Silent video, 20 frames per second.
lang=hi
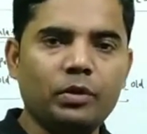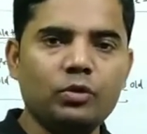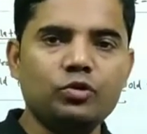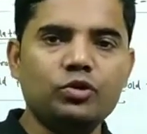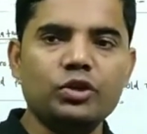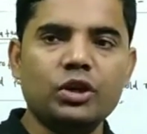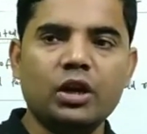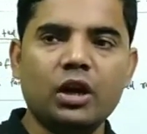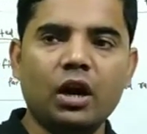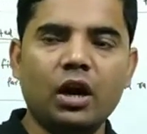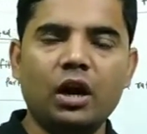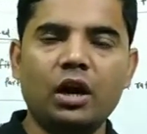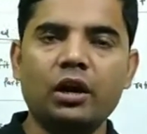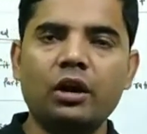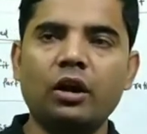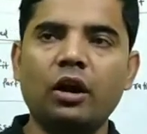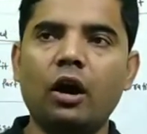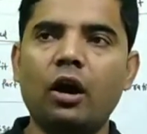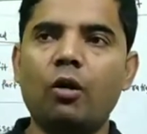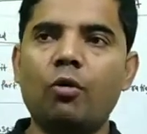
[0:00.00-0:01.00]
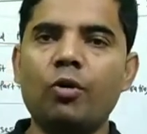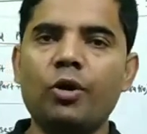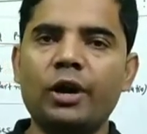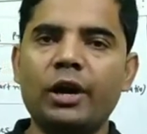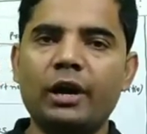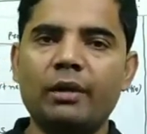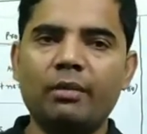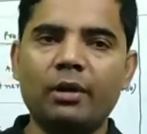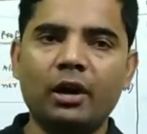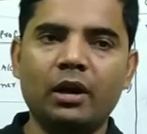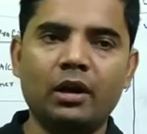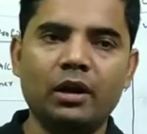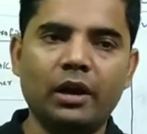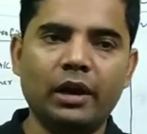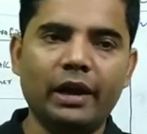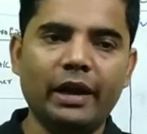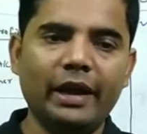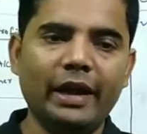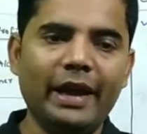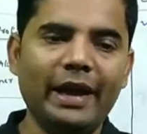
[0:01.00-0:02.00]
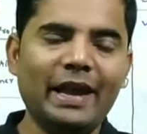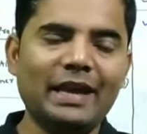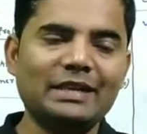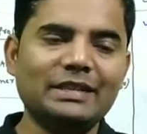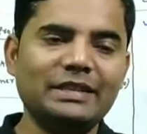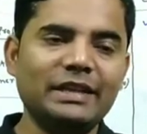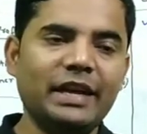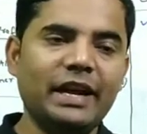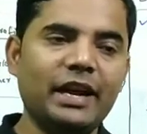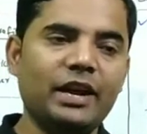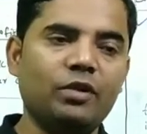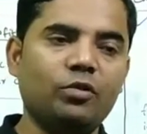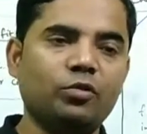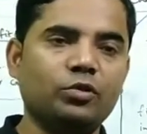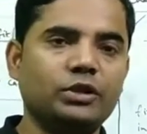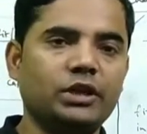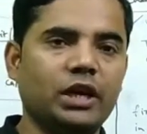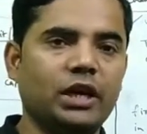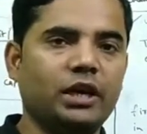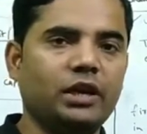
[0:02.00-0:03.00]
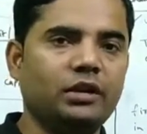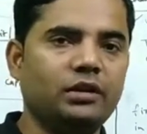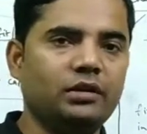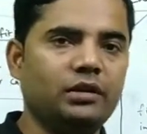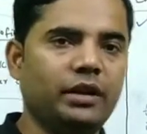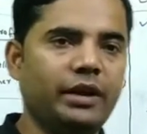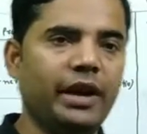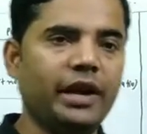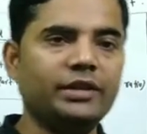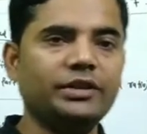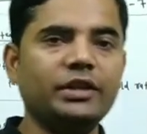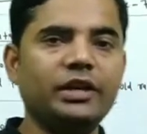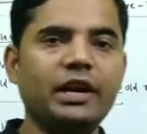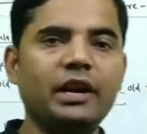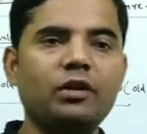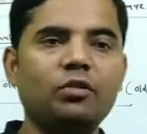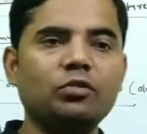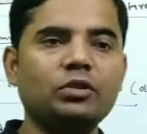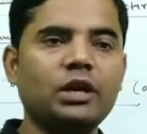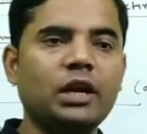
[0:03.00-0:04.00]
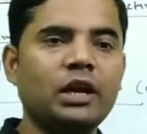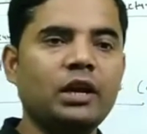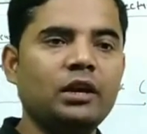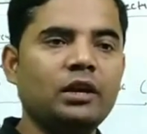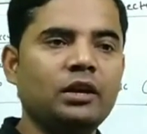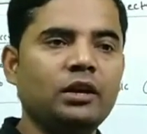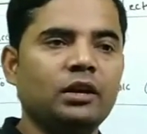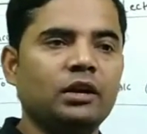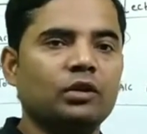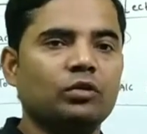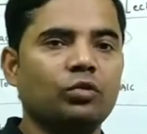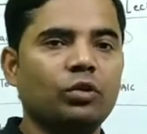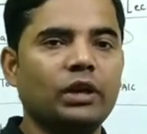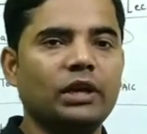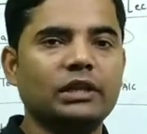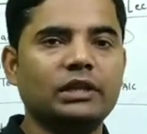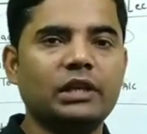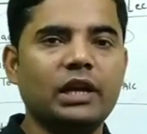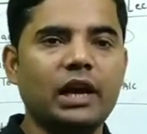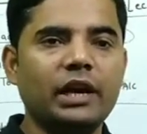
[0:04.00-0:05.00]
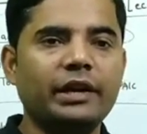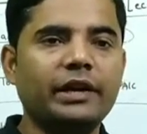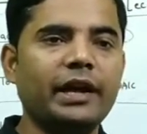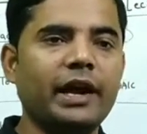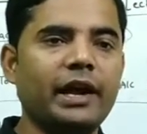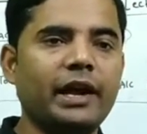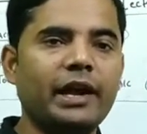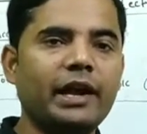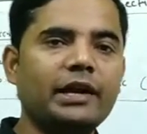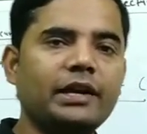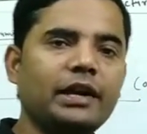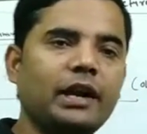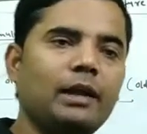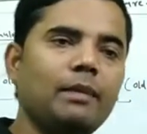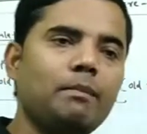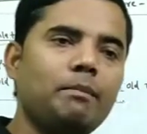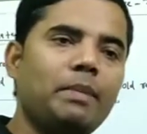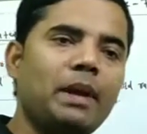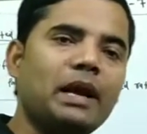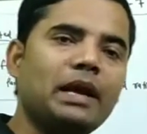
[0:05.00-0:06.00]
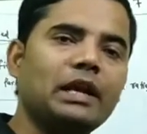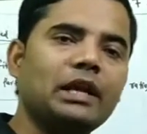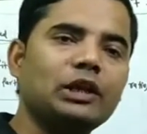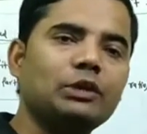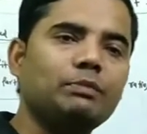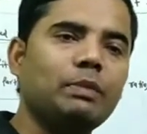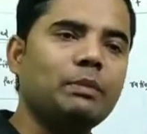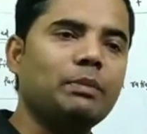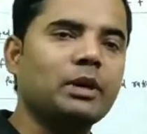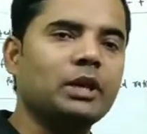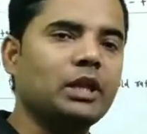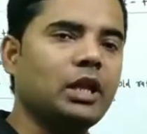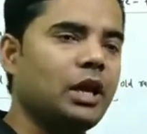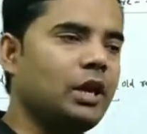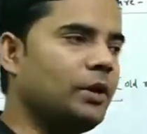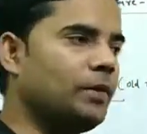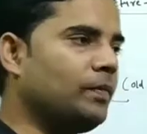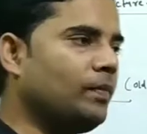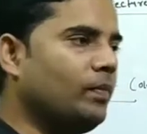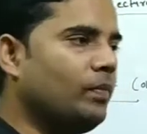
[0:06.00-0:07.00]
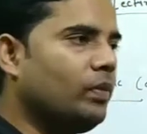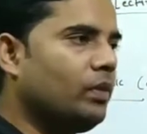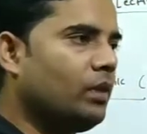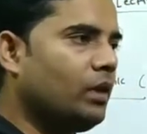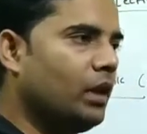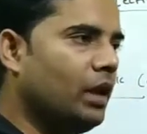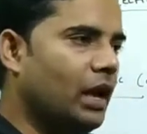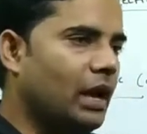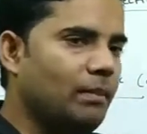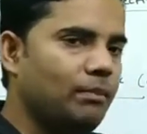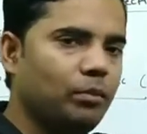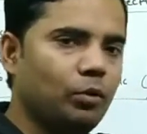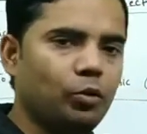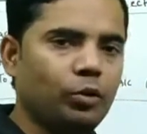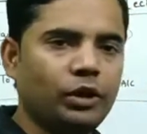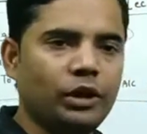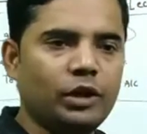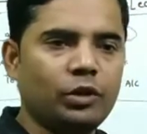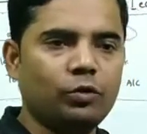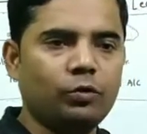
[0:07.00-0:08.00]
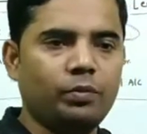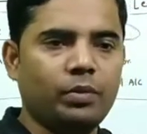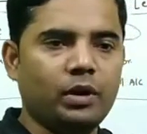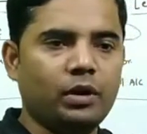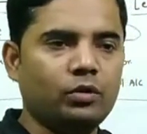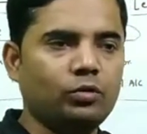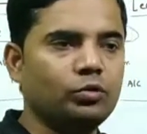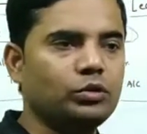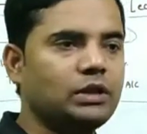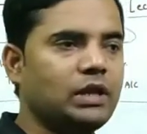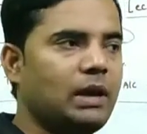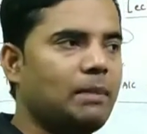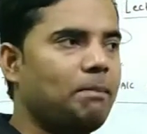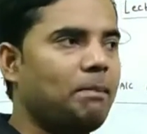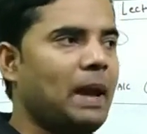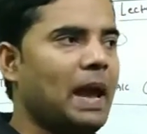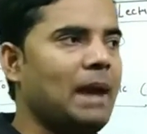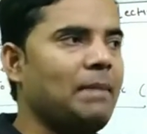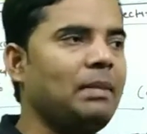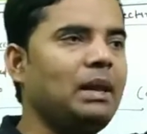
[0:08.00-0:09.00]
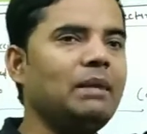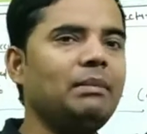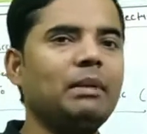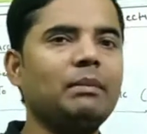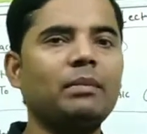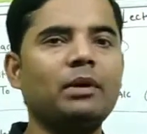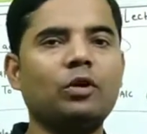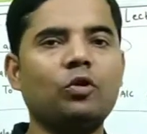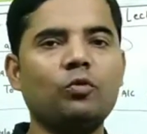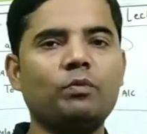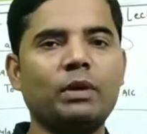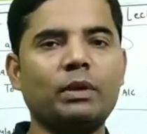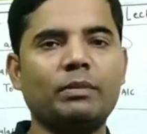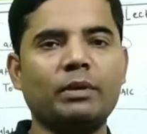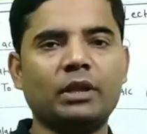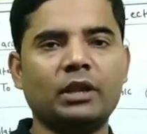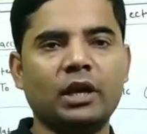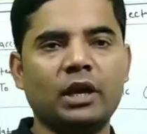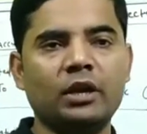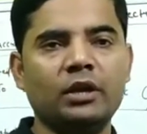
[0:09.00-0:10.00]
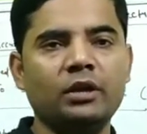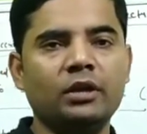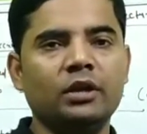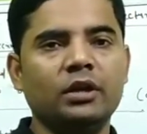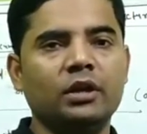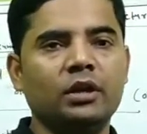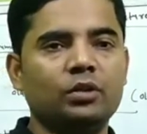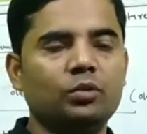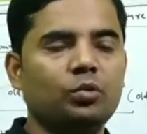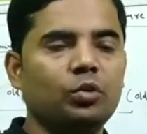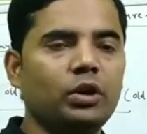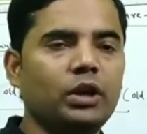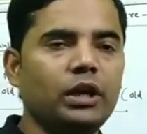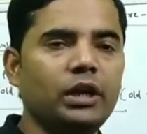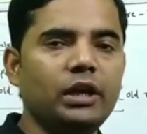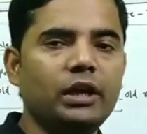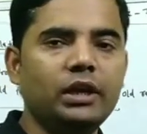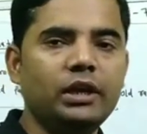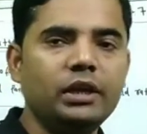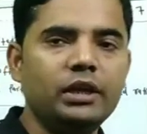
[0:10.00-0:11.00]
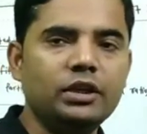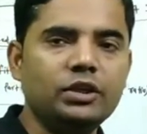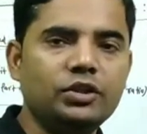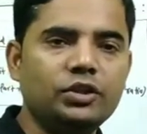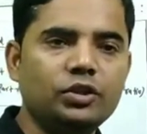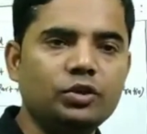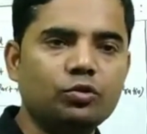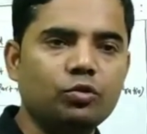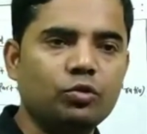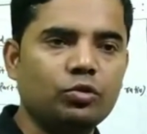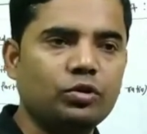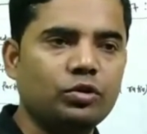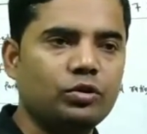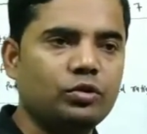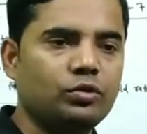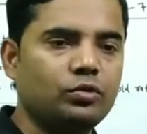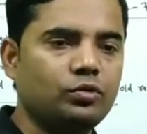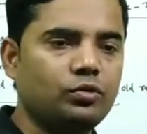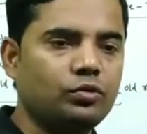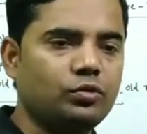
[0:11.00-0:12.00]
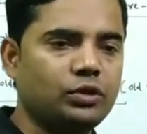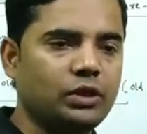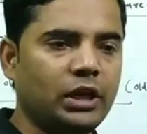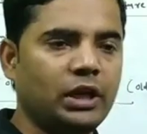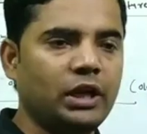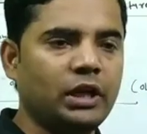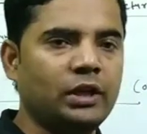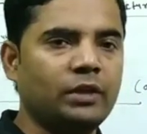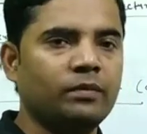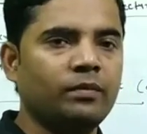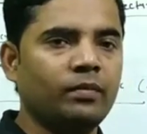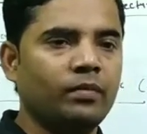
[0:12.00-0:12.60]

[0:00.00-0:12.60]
फ्यूचर अनअवॉइडेबल एक्सीडेंट हो जाए एक्सीडेंट हो जाए तो इसका डायरेक्ट इम्पैक्ट किस पे पड़ता है एम्प्लॉय के ऊपर उसके फैमिली मेम्बर के ऊपर पड़ता है तो इन्हीं चीज़ों से